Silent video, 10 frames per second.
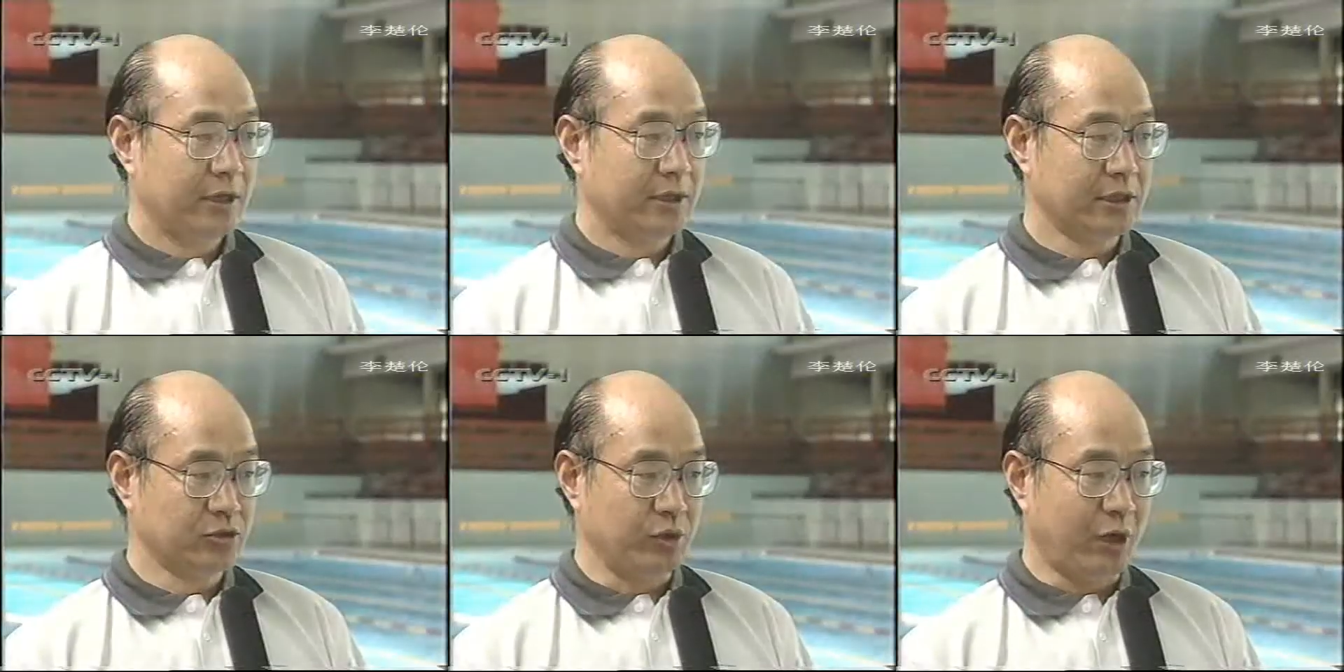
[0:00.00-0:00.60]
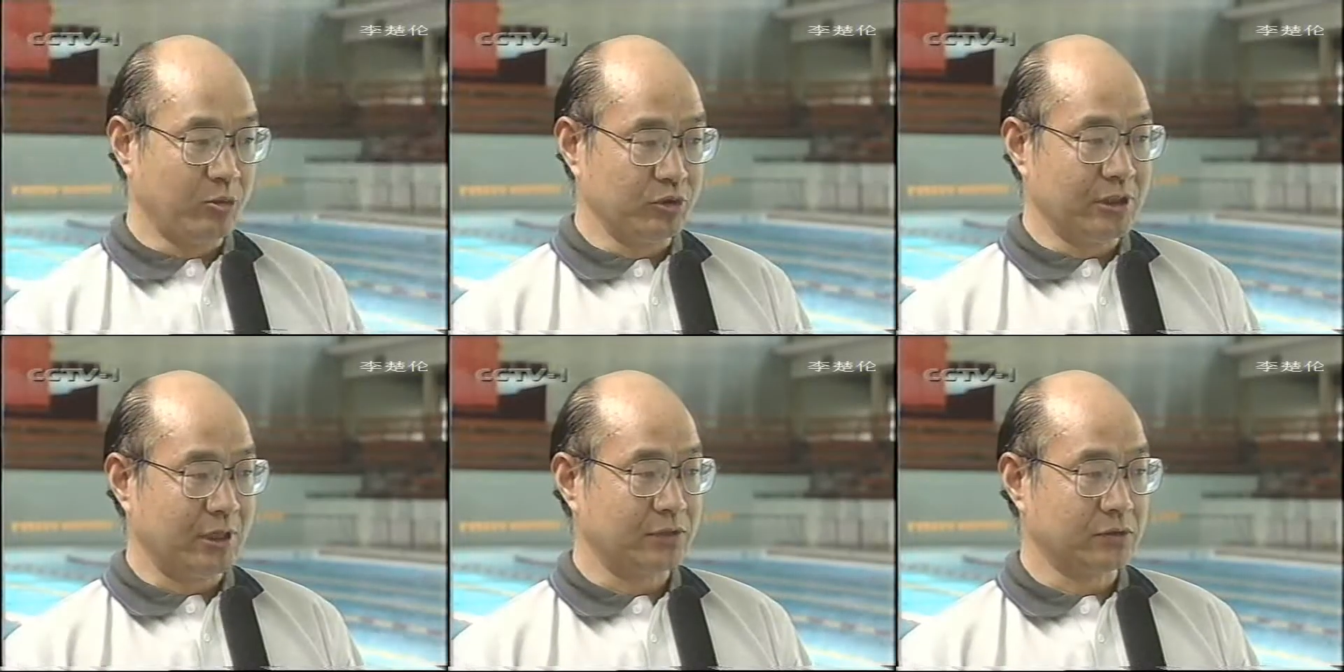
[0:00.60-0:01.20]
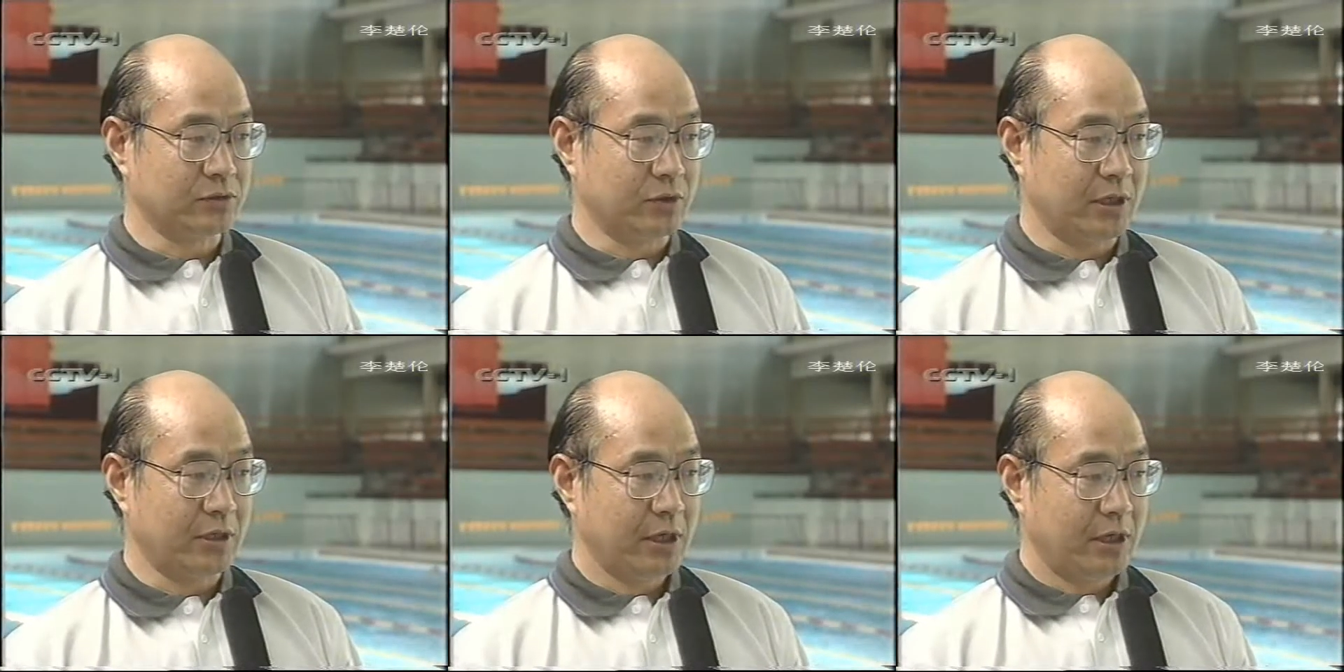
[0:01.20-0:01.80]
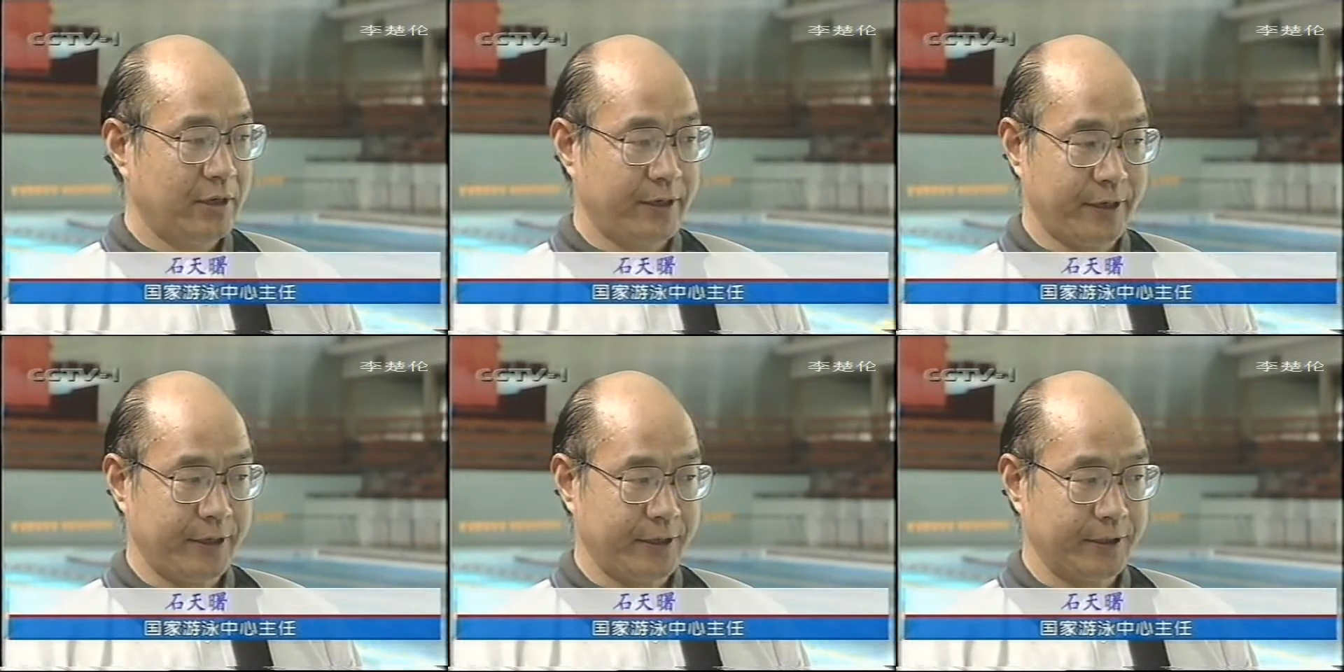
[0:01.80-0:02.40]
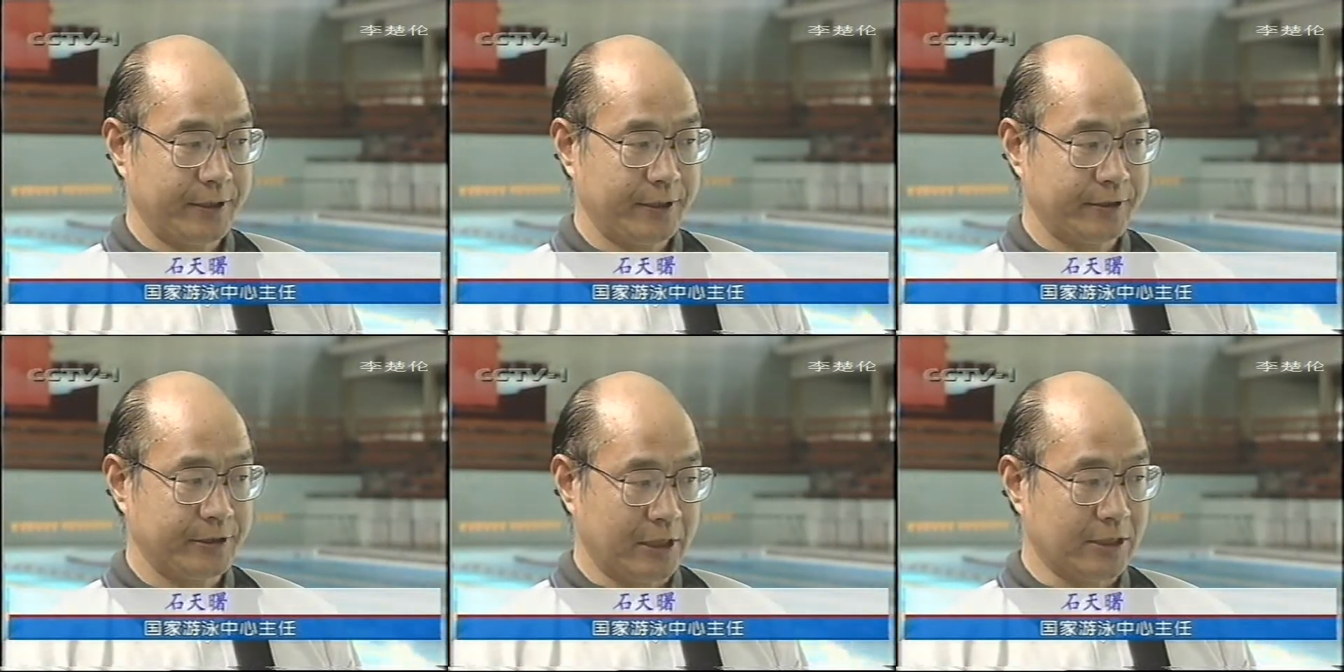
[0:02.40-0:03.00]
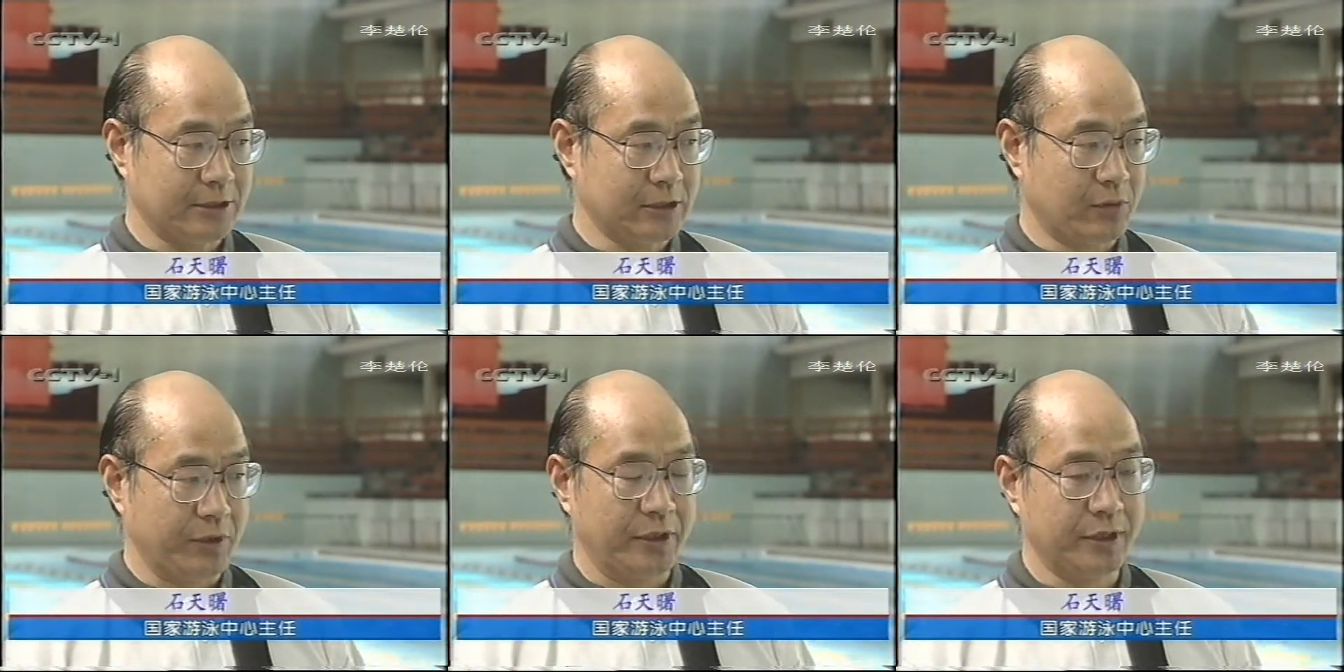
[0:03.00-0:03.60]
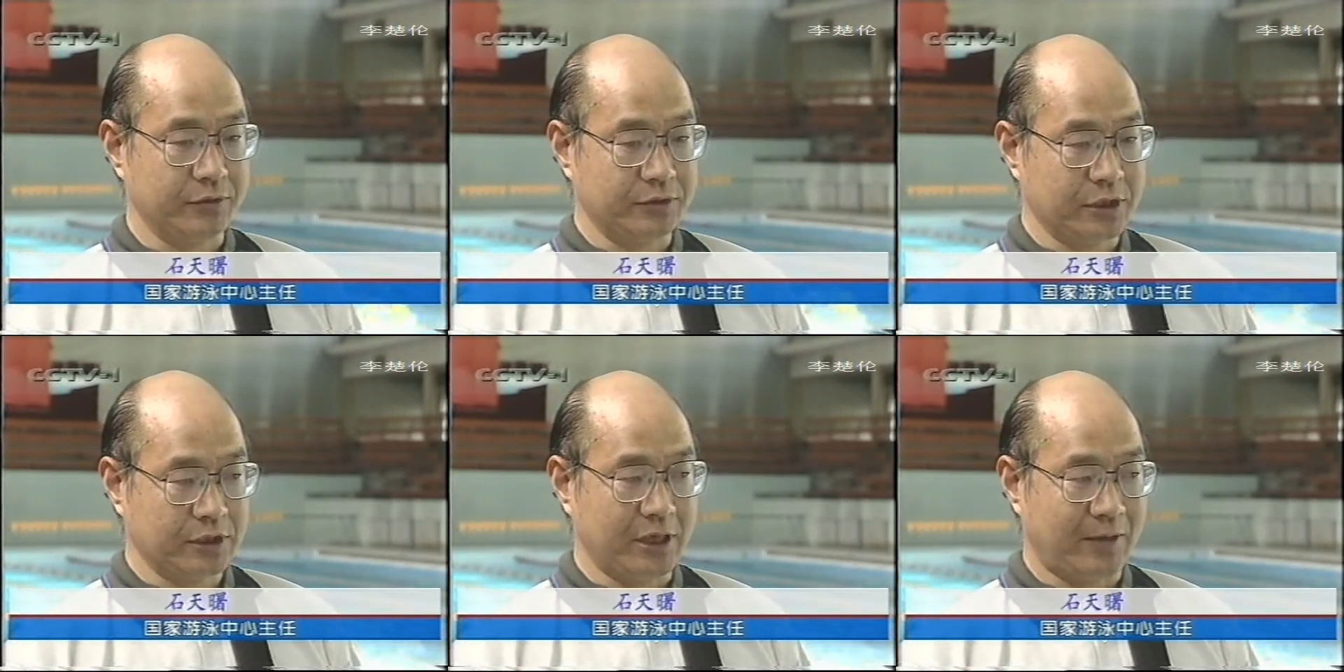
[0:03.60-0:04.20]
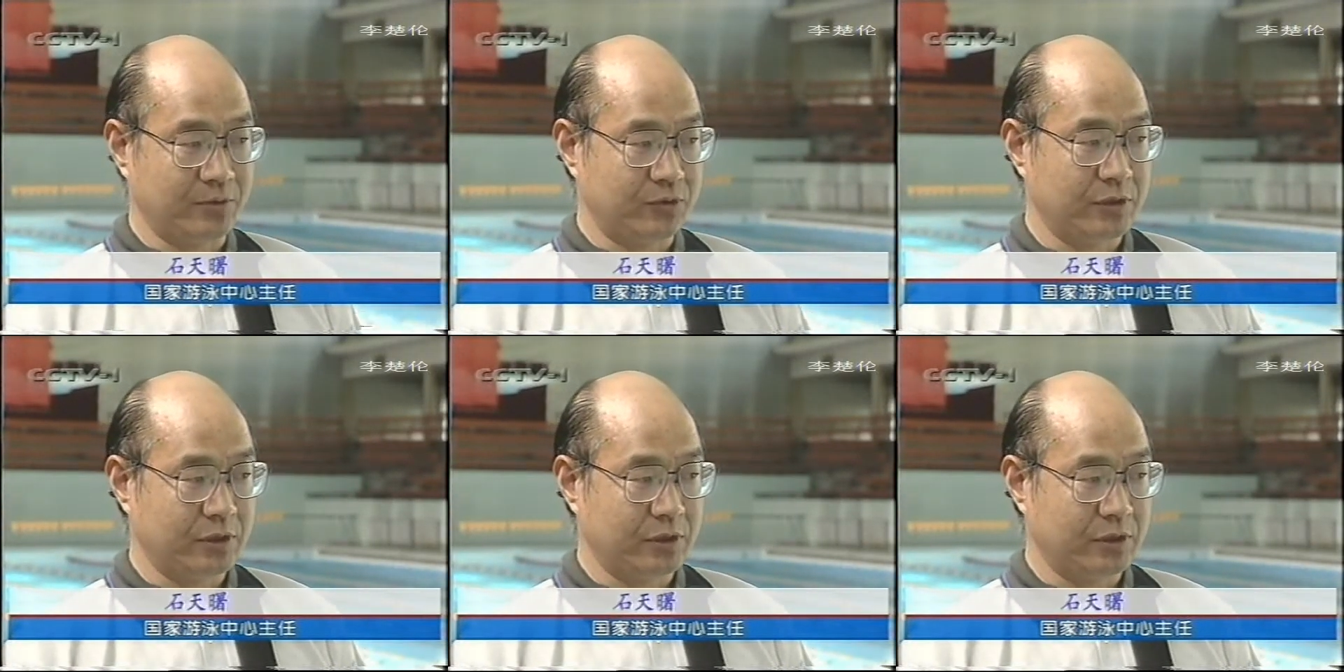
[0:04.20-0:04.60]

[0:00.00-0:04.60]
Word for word: 那个主要目的呢，就是说，呃，结合这个混合泳这个项目，